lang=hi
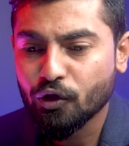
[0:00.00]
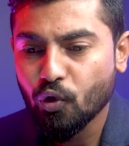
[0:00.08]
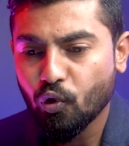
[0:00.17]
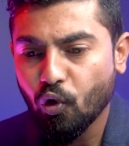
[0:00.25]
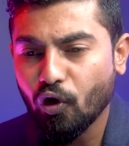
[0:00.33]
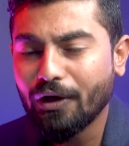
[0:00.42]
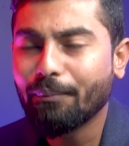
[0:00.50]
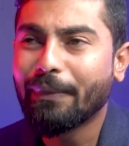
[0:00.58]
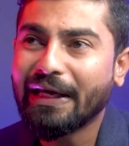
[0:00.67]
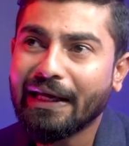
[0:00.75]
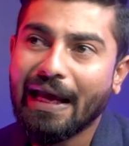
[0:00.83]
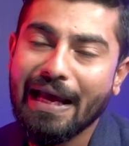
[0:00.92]
कुकोल्ड
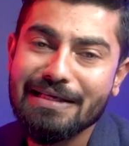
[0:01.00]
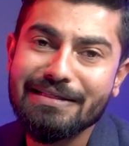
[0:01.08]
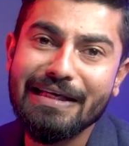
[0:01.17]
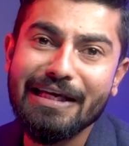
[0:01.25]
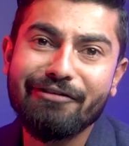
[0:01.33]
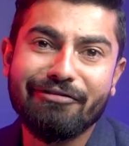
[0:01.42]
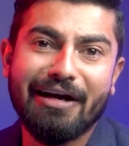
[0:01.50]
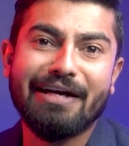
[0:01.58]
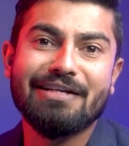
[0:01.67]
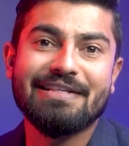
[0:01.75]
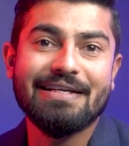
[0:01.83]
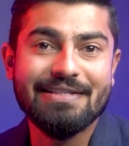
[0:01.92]
भी ऐसी एक
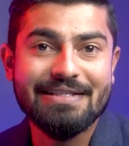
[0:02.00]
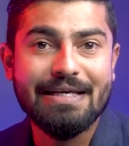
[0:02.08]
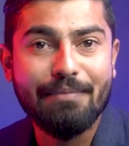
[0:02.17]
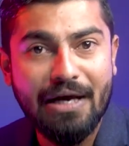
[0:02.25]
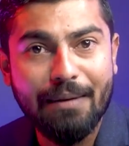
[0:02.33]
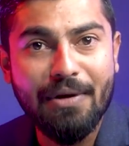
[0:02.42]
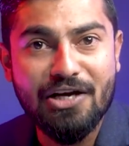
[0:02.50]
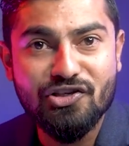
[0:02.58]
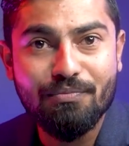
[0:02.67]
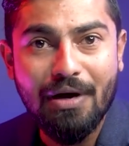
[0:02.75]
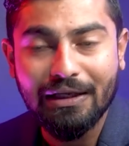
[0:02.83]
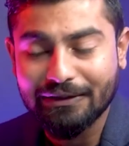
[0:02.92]
फैंटेसी है जिसके बारे में
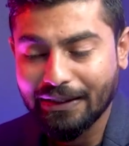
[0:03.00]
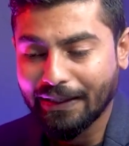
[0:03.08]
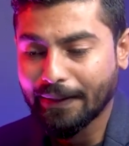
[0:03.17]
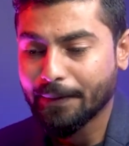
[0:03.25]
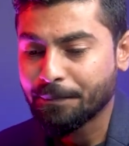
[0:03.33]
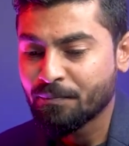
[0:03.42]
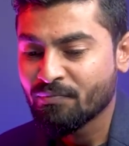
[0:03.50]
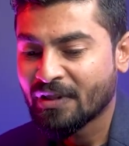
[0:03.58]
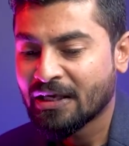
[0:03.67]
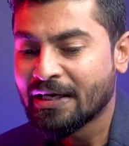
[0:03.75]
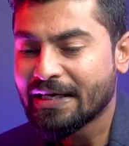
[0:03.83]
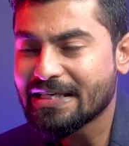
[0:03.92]
आज हम बात करेंगे
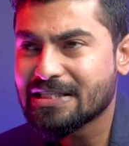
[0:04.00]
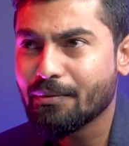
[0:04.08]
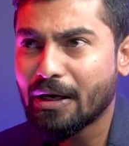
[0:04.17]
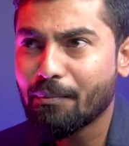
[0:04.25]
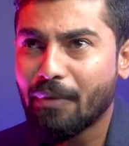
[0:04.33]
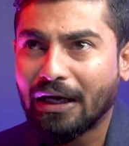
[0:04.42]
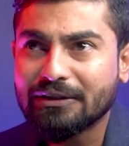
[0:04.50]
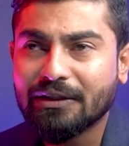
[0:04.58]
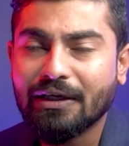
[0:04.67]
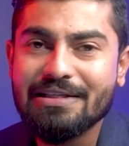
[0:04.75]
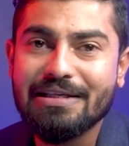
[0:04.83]
इसके बारे में बात करना